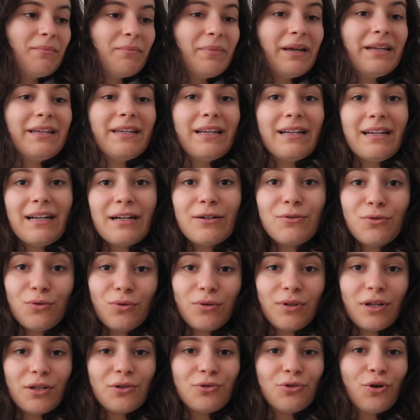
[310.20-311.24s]
Ben neler
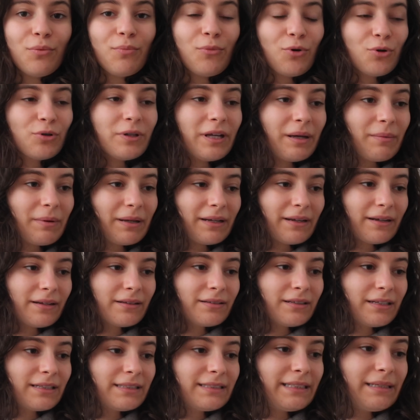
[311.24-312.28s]
kullanıyorum onu hemen
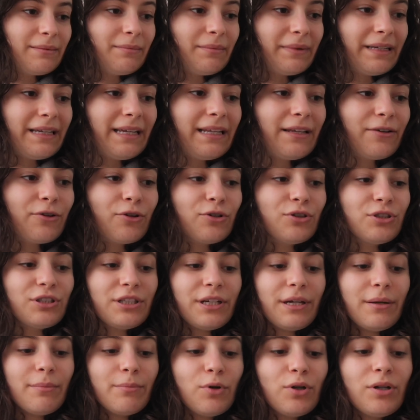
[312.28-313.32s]
anlatayım. İlk
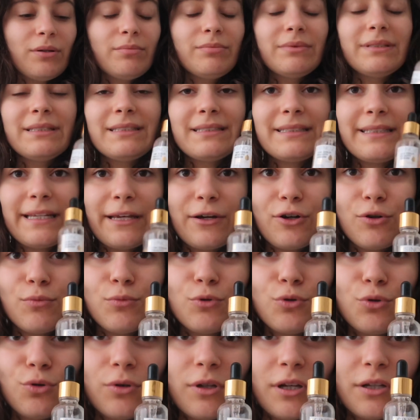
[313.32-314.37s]
önce böyle bir
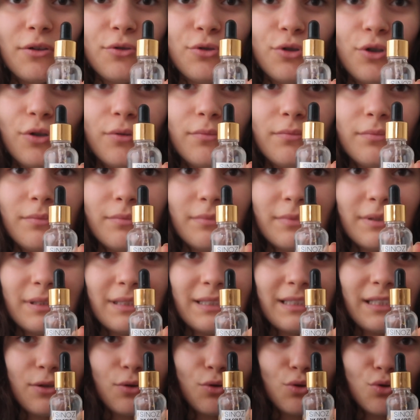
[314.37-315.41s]
serum kullanıyorum
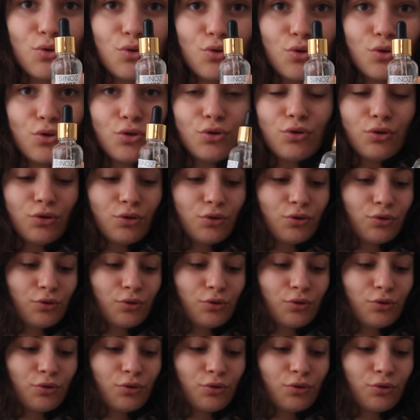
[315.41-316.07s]
sinozun